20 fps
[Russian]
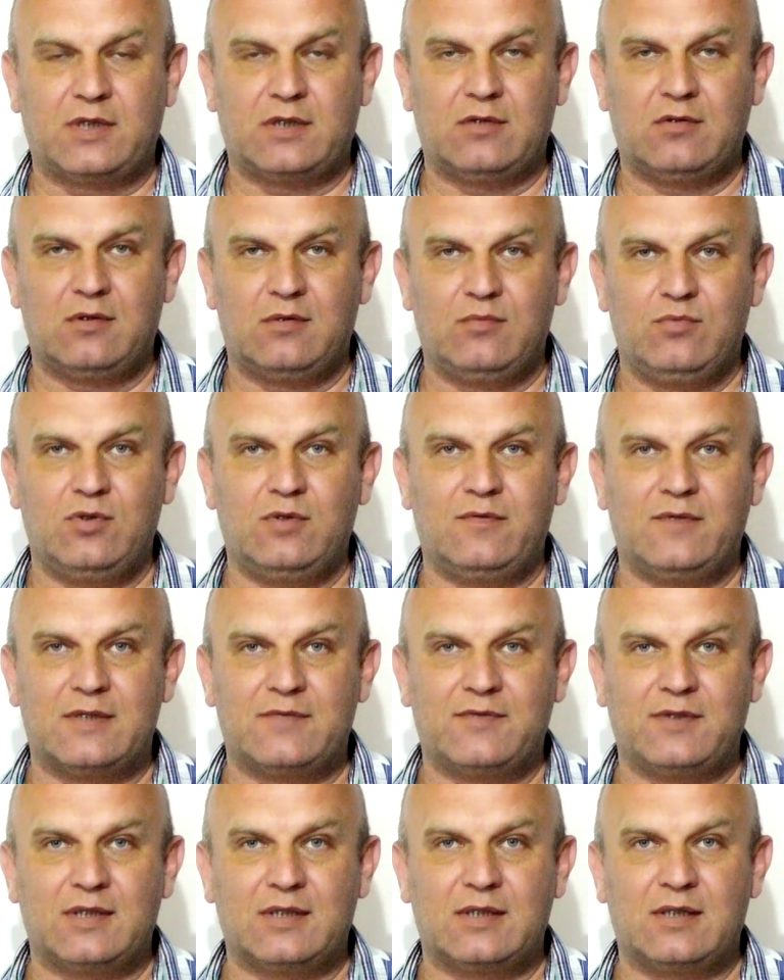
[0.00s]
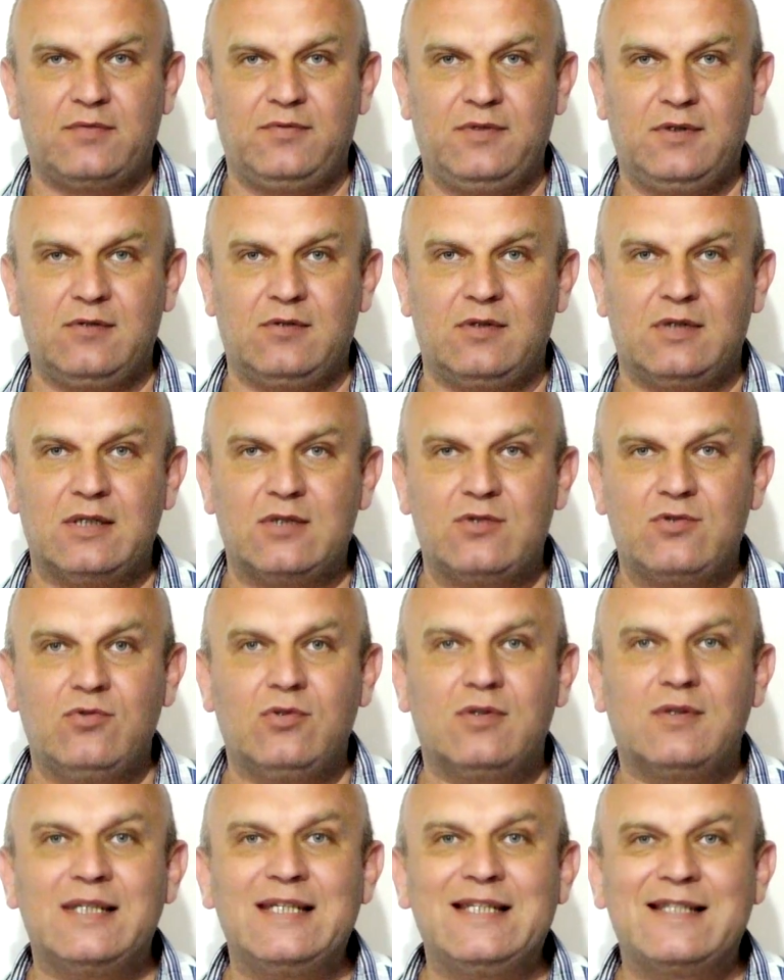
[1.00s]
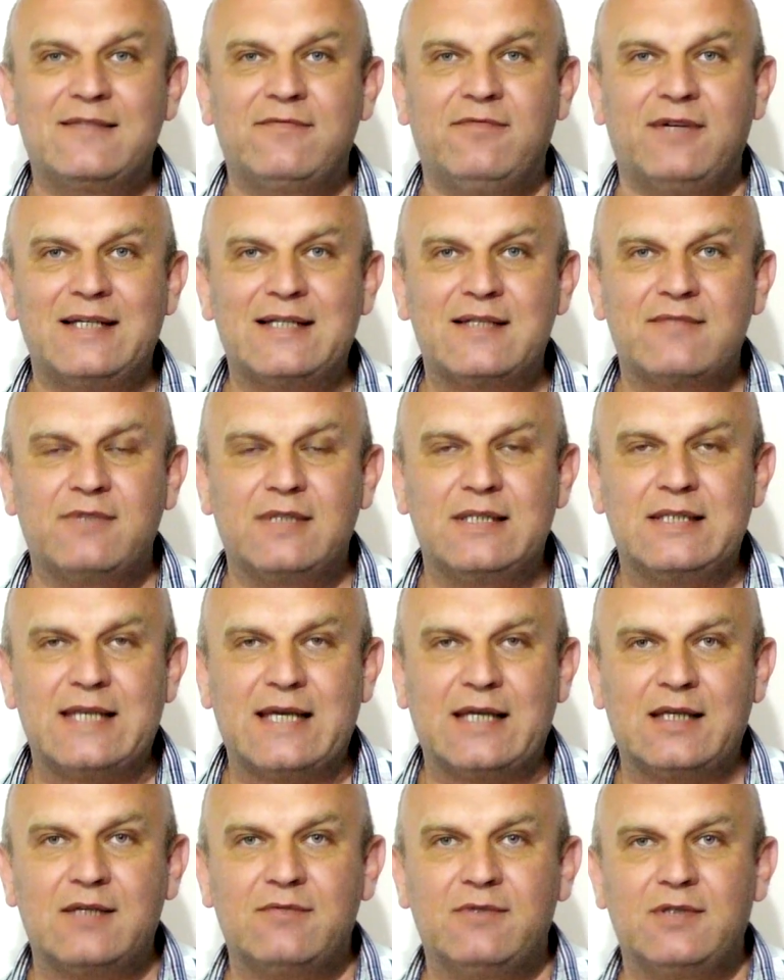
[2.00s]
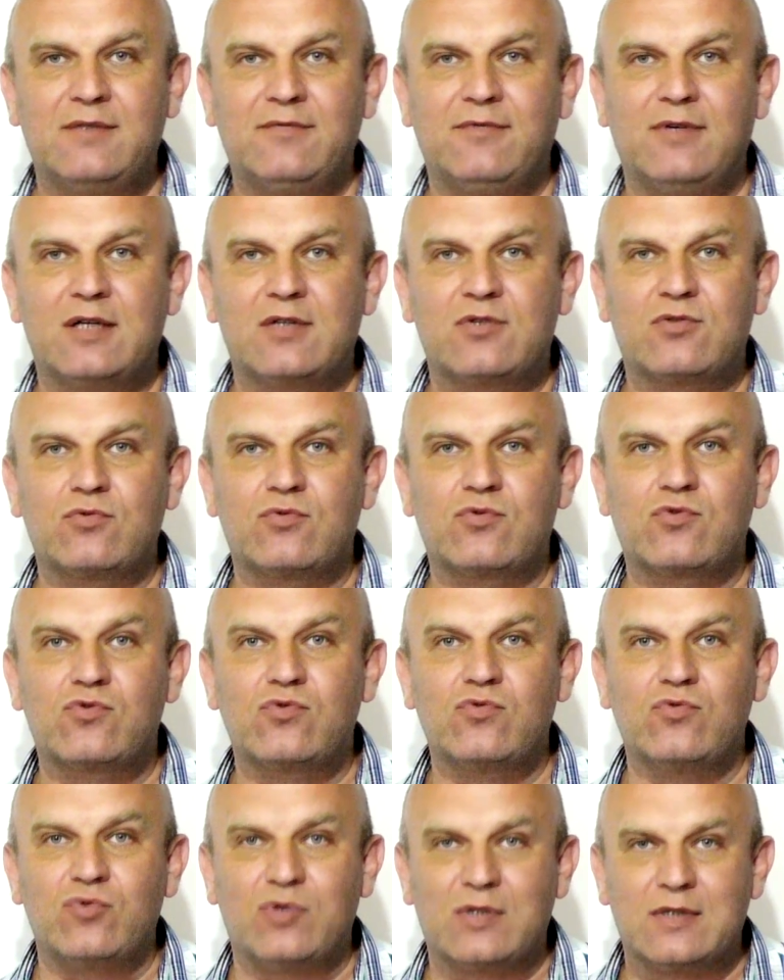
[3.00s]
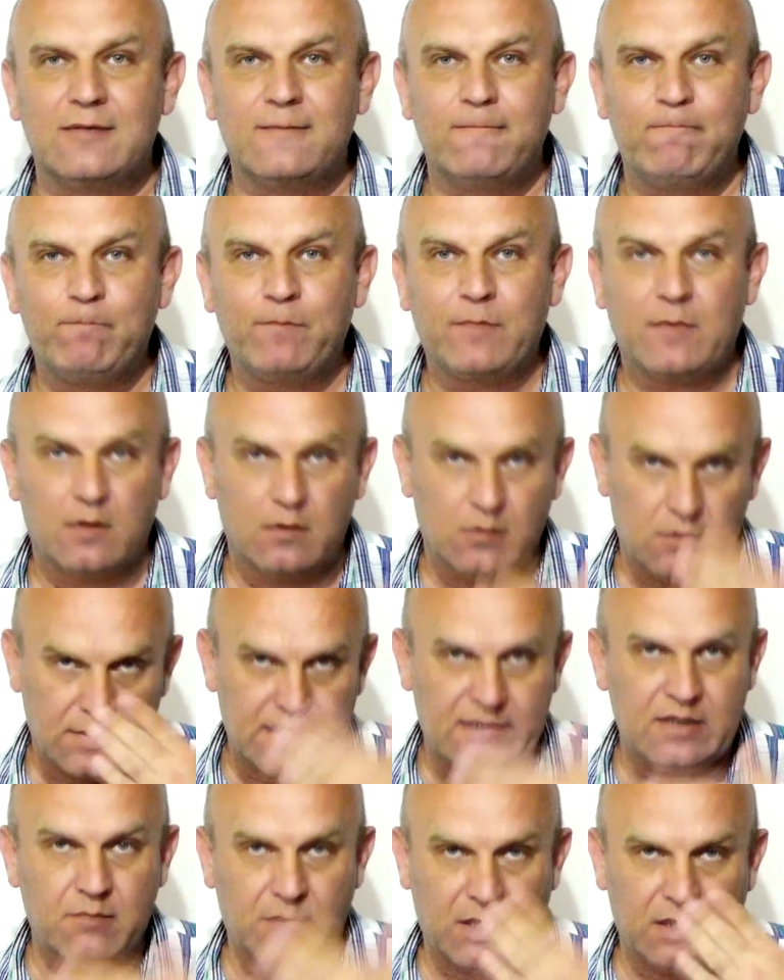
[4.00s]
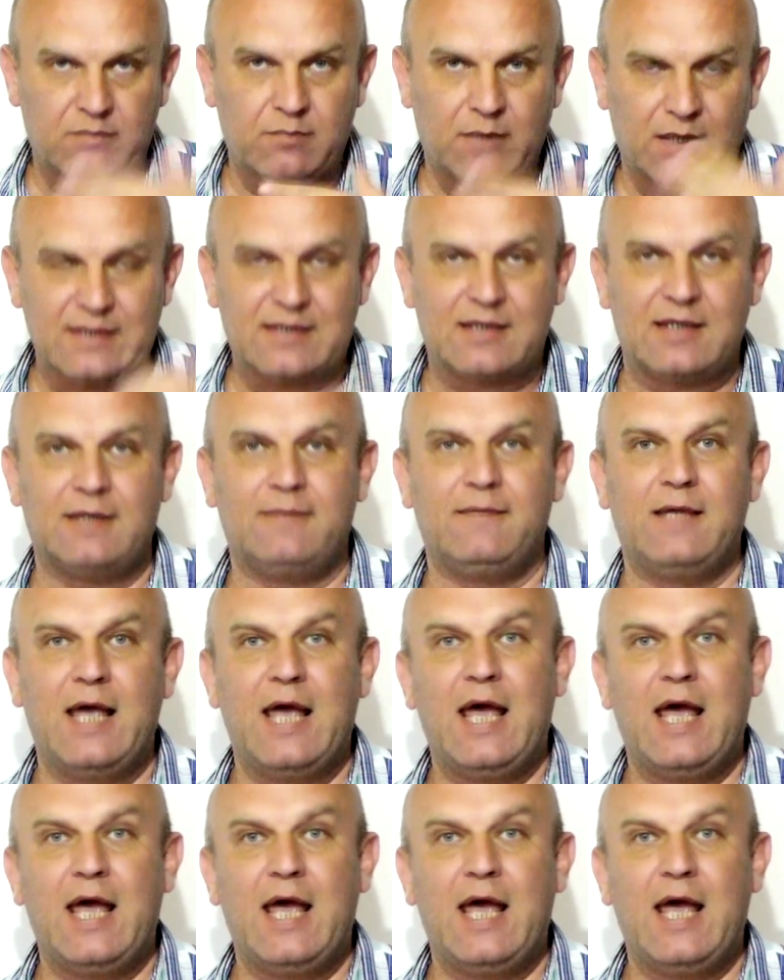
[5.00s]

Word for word: который будет вас фотографировать, начнет из вас вытягивать вашу суть снимать маски.